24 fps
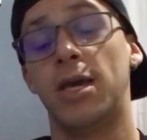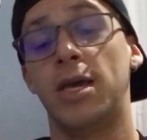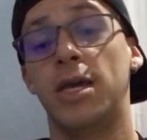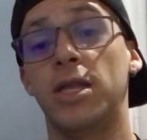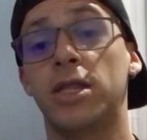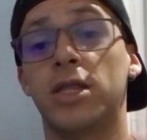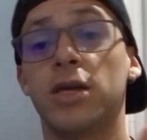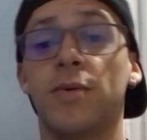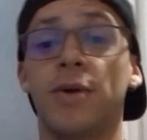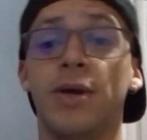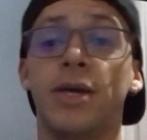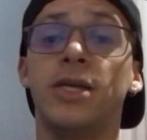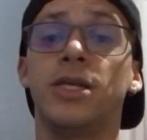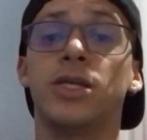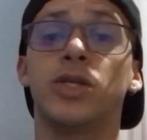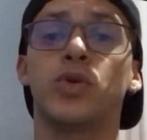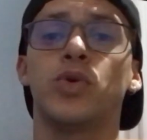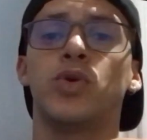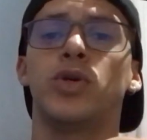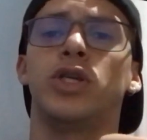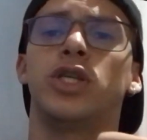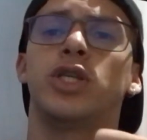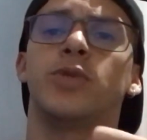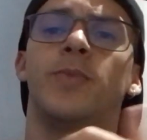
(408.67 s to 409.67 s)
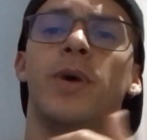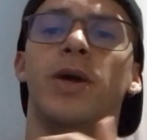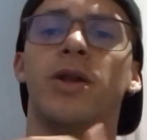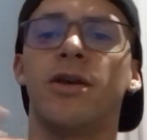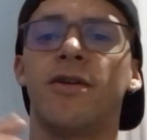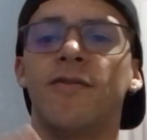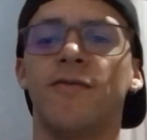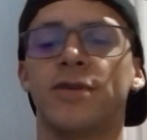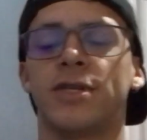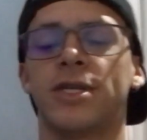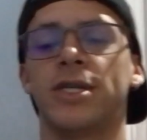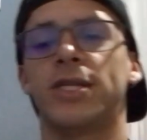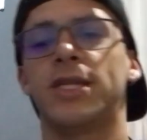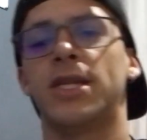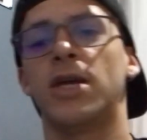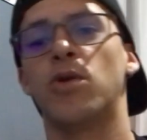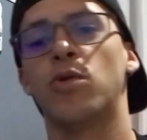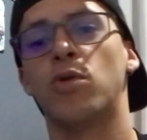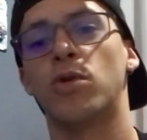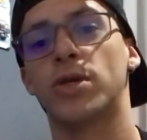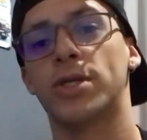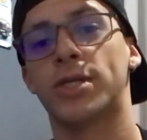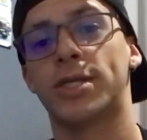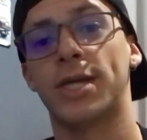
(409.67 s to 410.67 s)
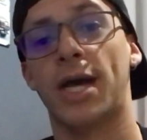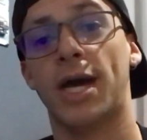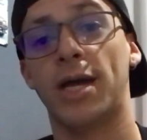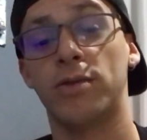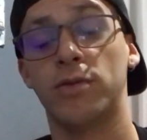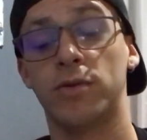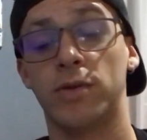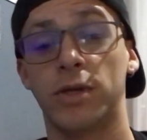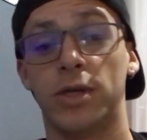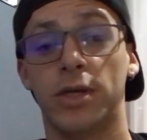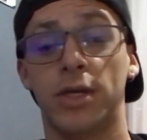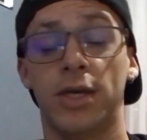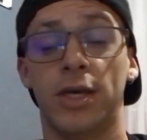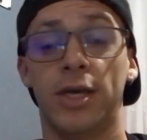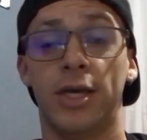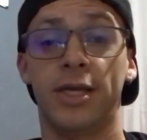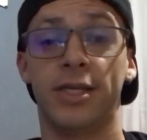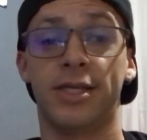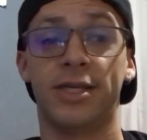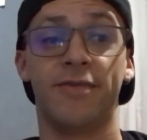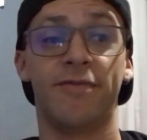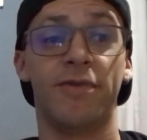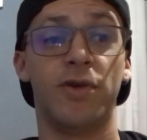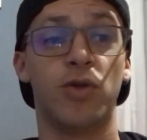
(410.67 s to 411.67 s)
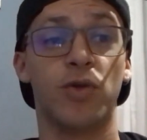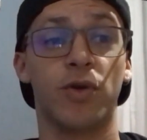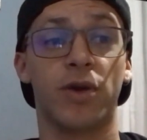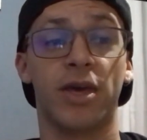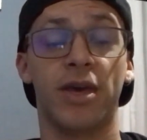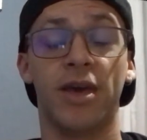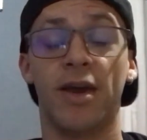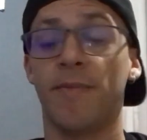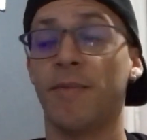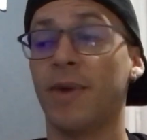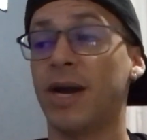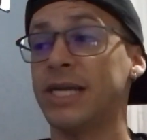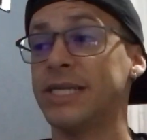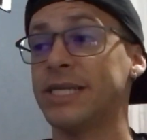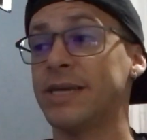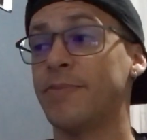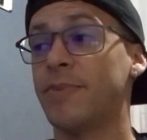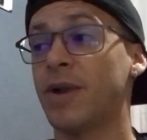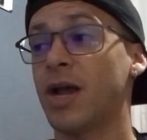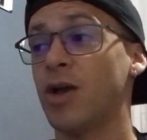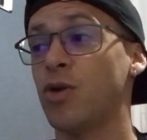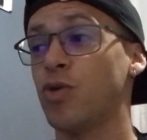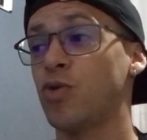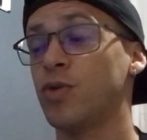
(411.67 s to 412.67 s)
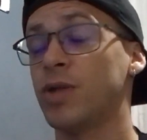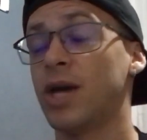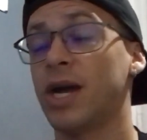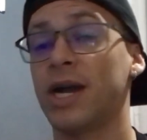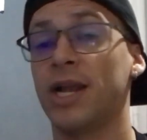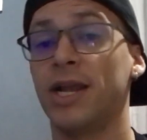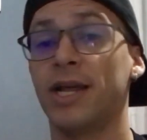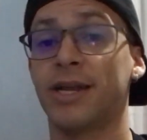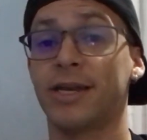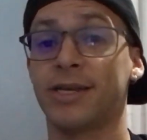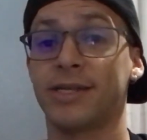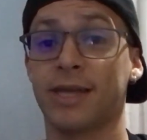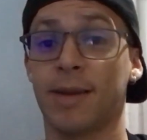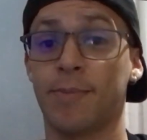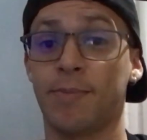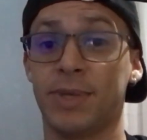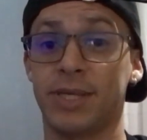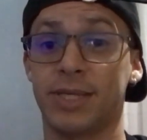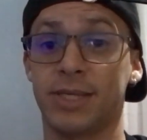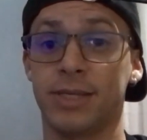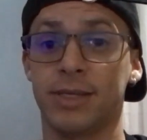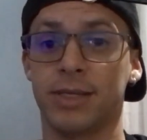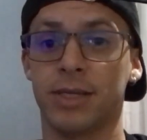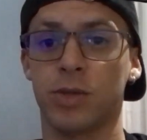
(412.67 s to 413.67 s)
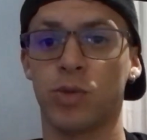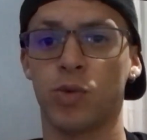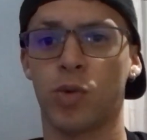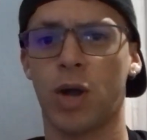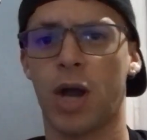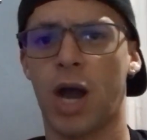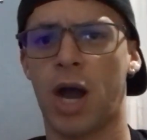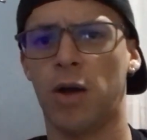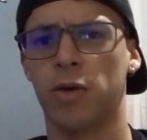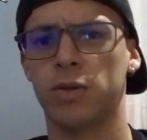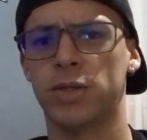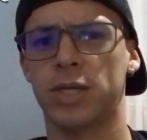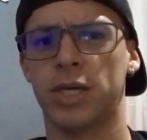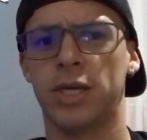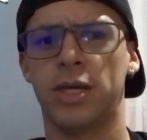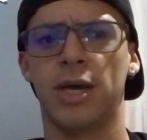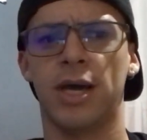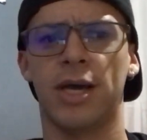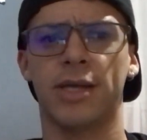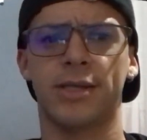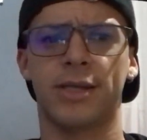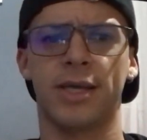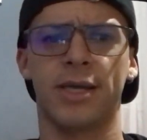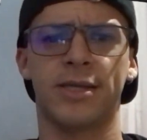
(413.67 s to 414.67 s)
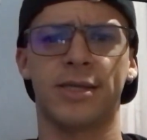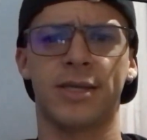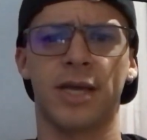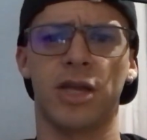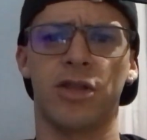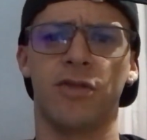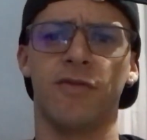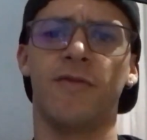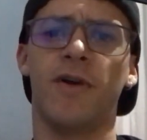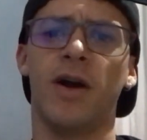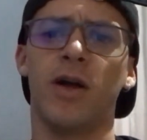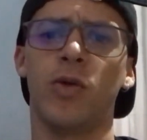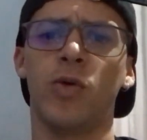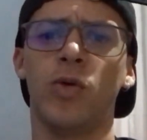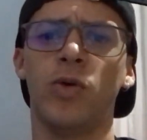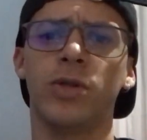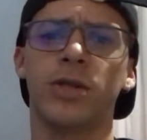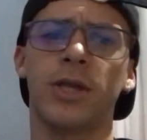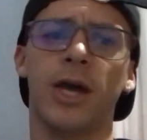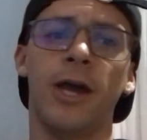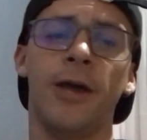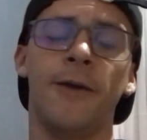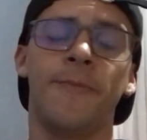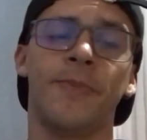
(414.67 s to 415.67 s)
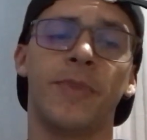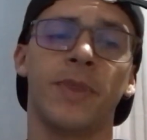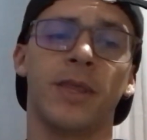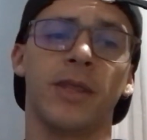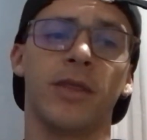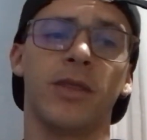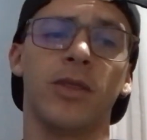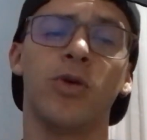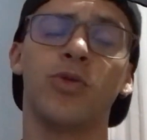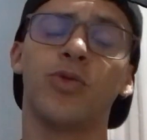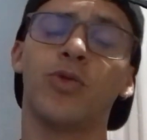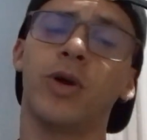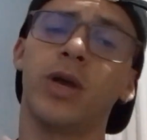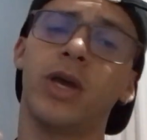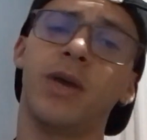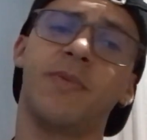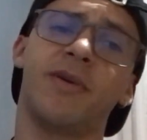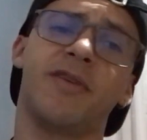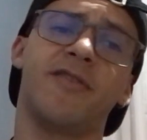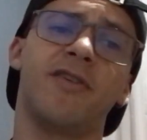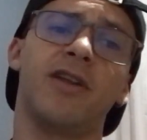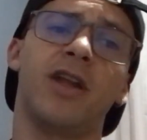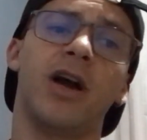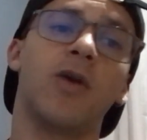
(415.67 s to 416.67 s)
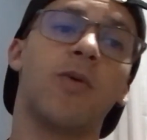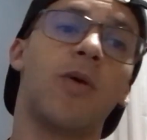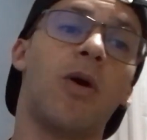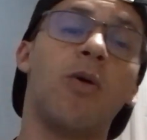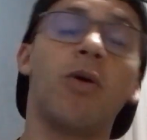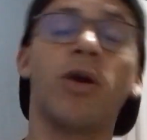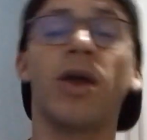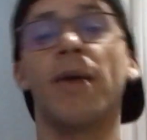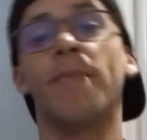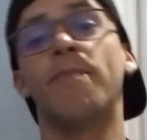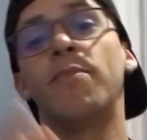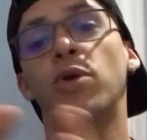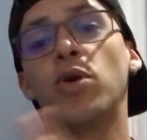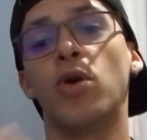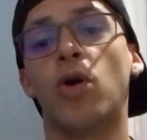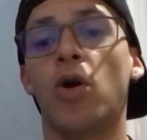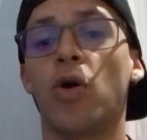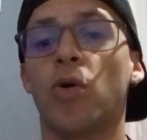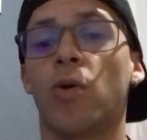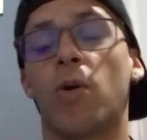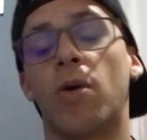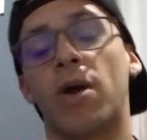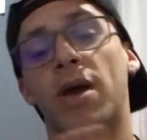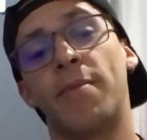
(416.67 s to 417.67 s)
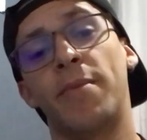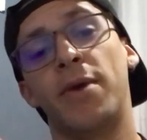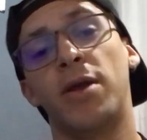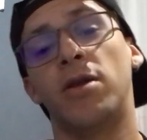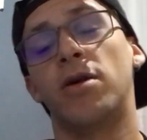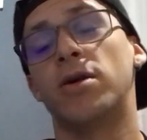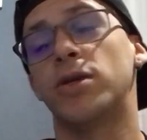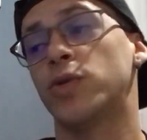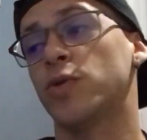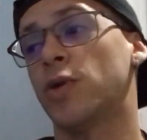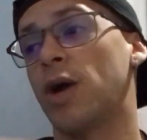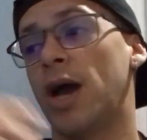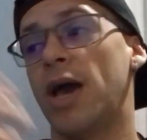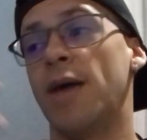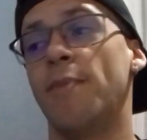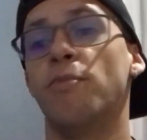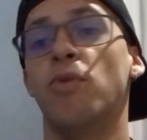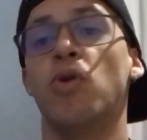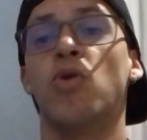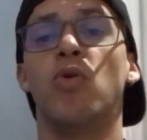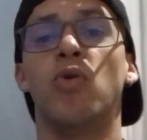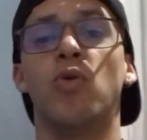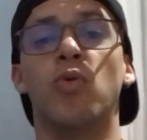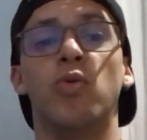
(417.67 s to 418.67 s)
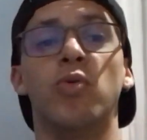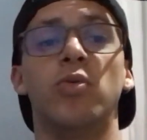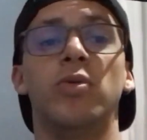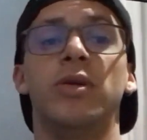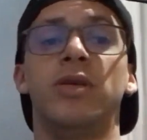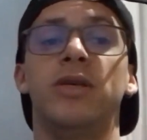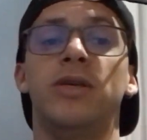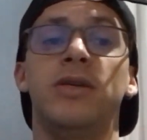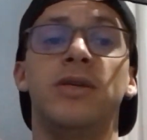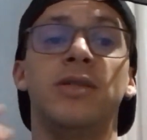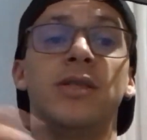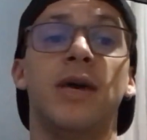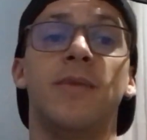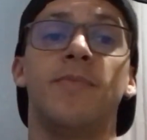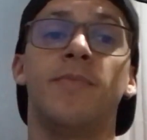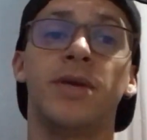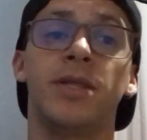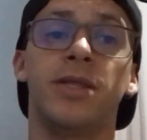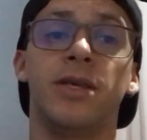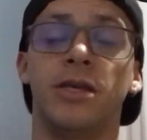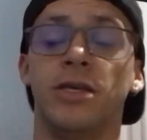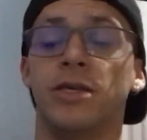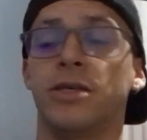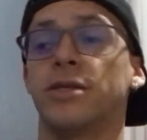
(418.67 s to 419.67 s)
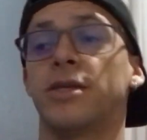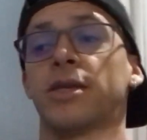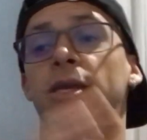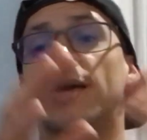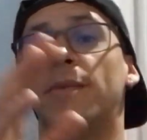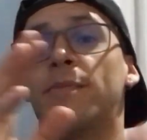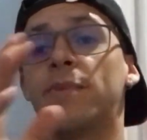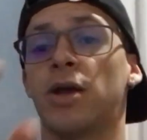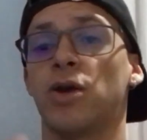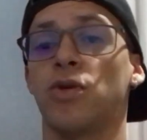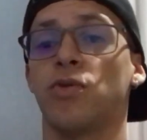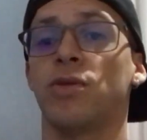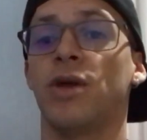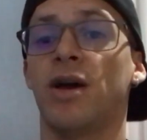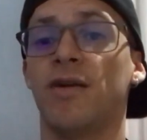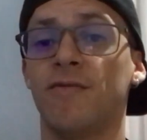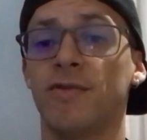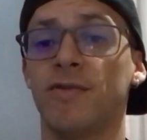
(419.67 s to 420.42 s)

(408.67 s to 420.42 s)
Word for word: Então é isso, espero que vocês tenham gostado. Esse vídeo aqui é mais é para ajudar a galera que está pesquisando carros aí até certo valor, tá? Não tô aqui para falar qual que é pior, qual que é melhor, se o carro é bom, ruim, independente. Isso aqui é para ajudar